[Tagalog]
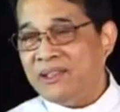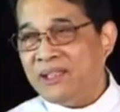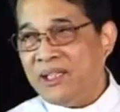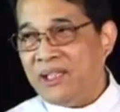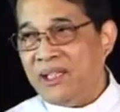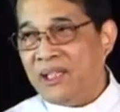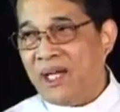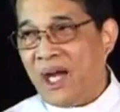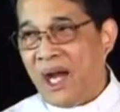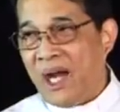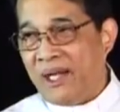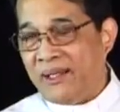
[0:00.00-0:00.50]

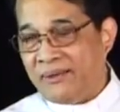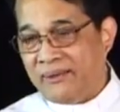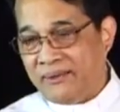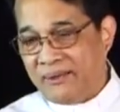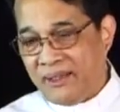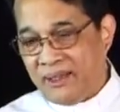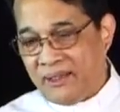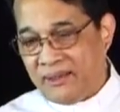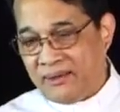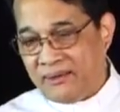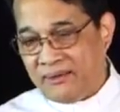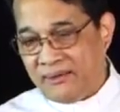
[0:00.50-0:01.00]

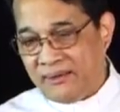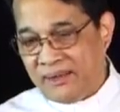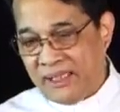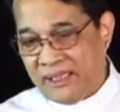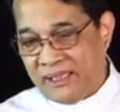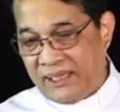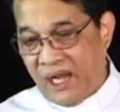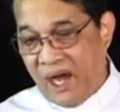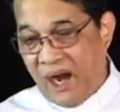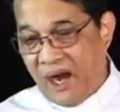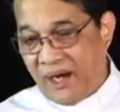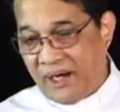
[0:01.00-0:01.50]
300
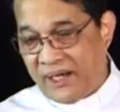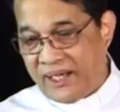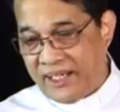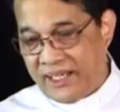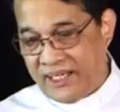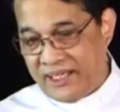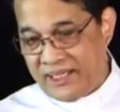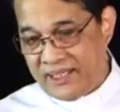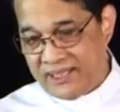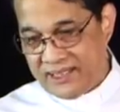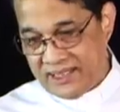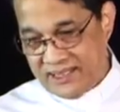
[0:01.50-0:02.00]

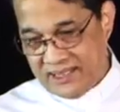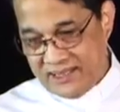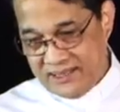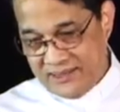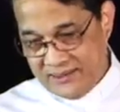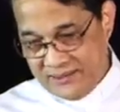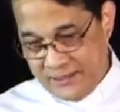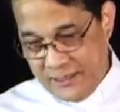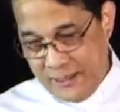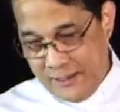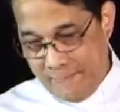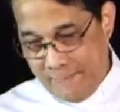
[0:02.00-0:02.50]
denaries.
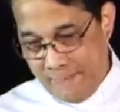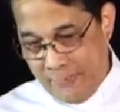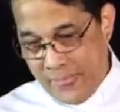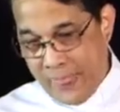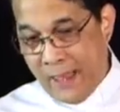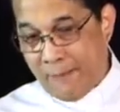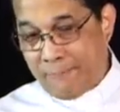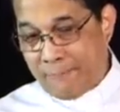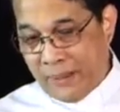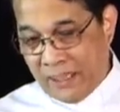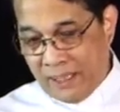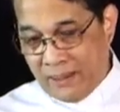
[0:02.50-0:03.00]

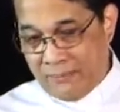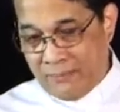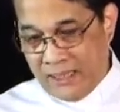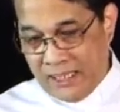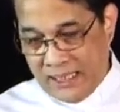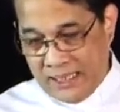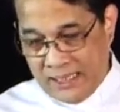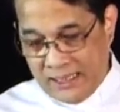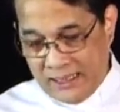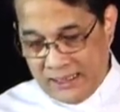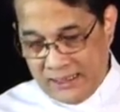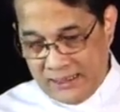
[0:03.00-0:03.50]

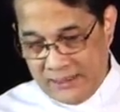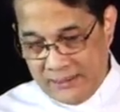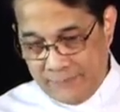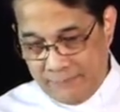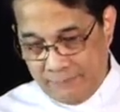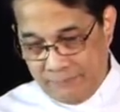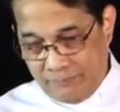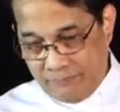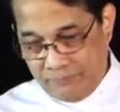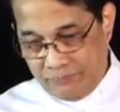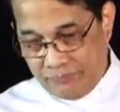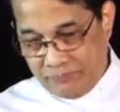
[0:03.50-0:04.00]
Napakamahal.
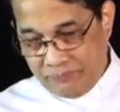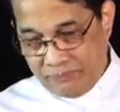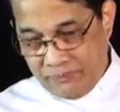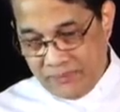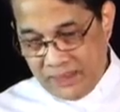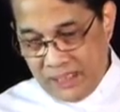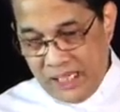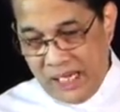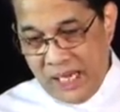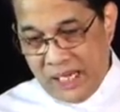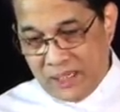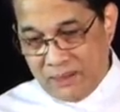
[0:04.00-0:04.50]

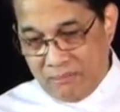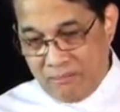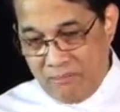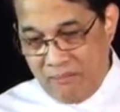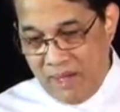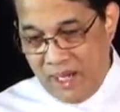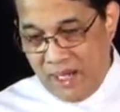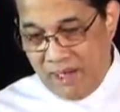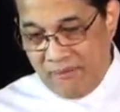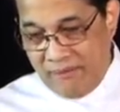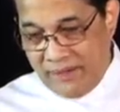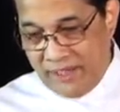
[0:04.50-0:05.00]
And
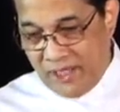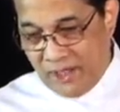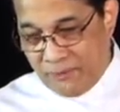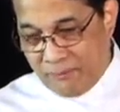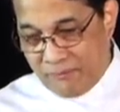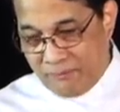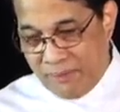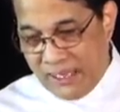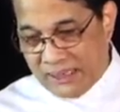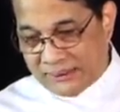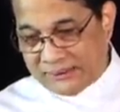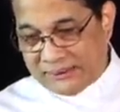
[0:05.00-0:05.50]
Mary
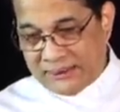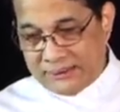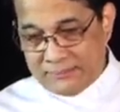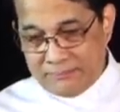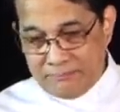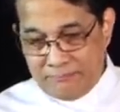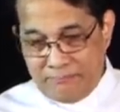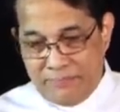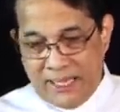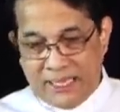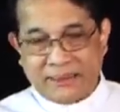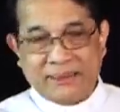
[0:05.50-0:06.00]
of
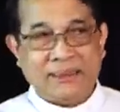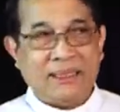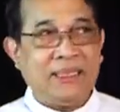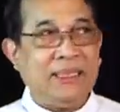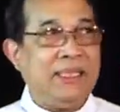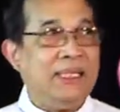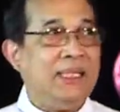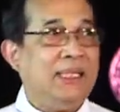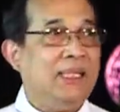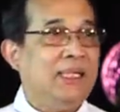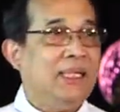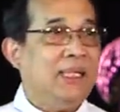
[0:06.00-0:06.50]

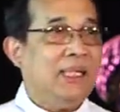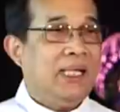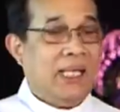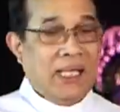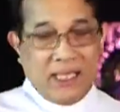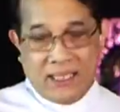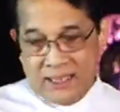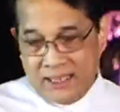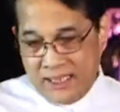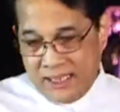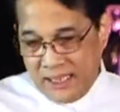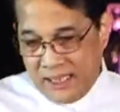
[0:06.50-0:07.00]
Bethany
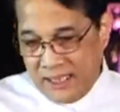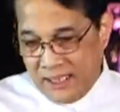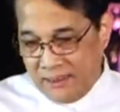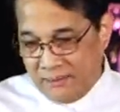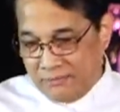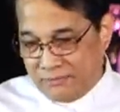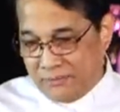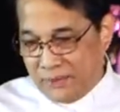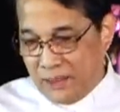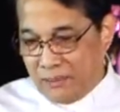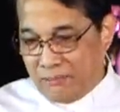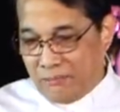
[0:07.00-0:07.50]

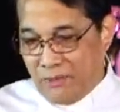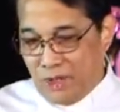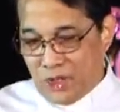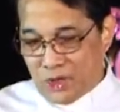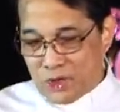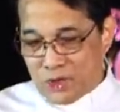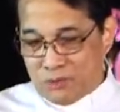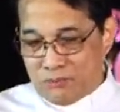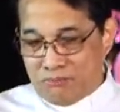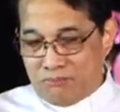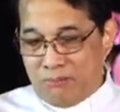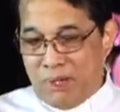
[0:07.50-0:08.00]
gave the
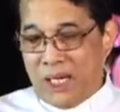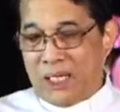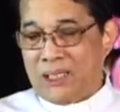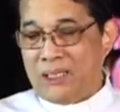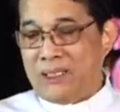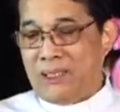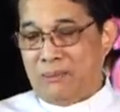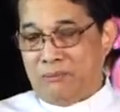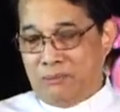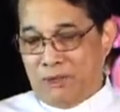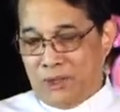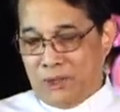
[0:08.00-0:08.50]
most
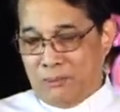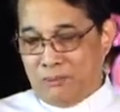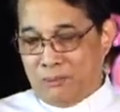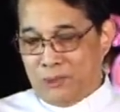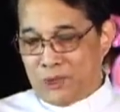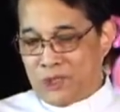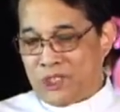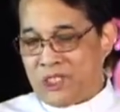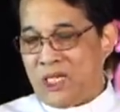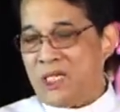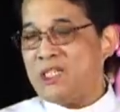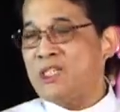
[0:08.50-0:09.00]
valuable
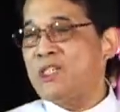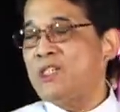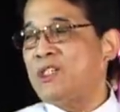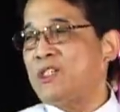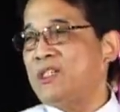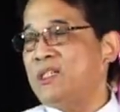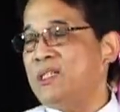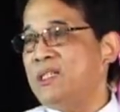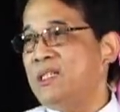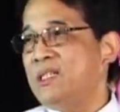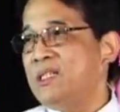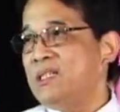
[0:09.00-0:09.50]

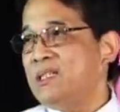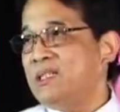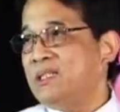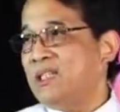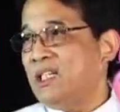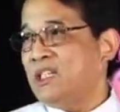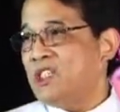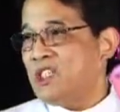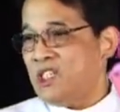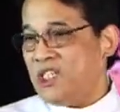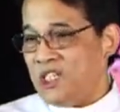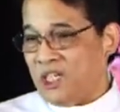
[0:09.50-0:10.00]
possession
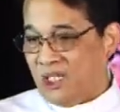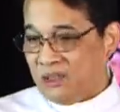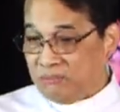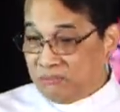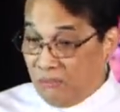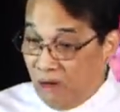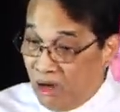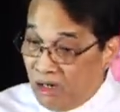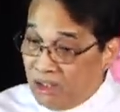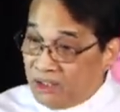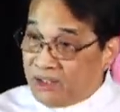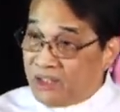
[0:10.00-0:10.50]
that she had.
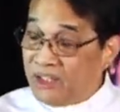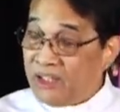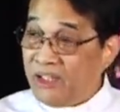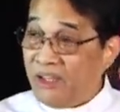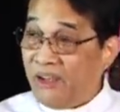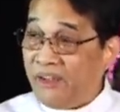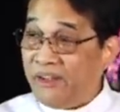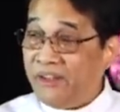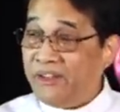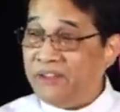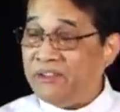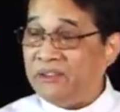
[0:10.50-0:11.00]
Mahal
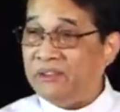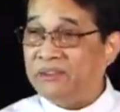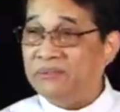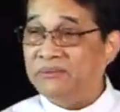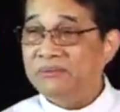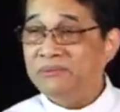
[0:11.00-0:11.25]
kaya yun.